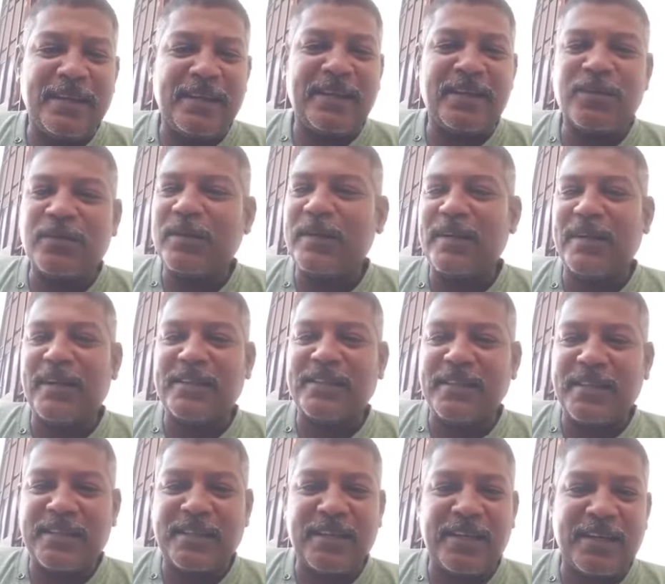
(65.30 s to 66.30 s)
ஏன் அவங்களெல்லாம்
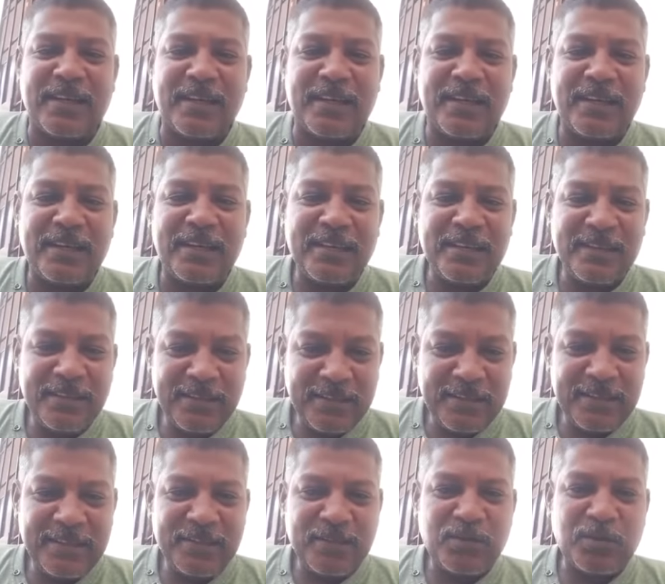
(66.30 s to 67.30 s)
சேர்த்தா
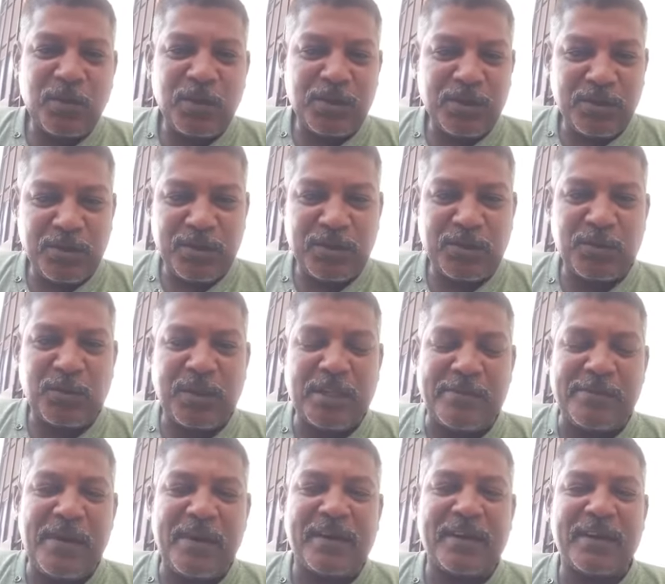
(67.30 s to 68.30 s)
துரத்தி துரத்தி
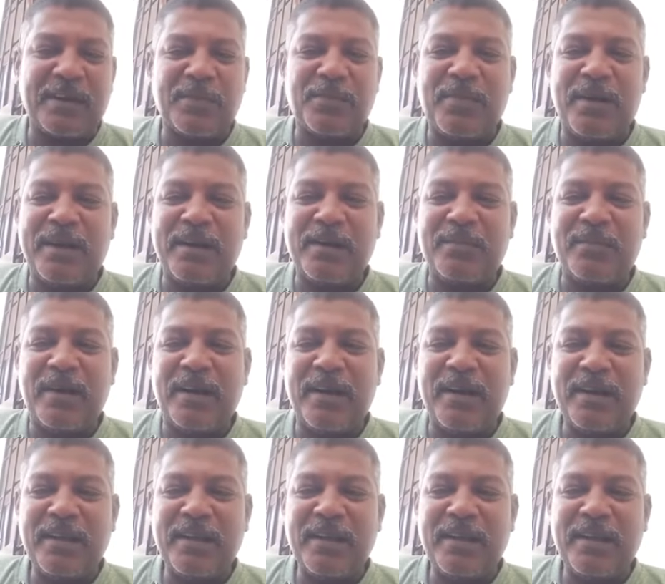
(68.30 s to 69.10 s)
உதைப்பாங்கன்ற பயமா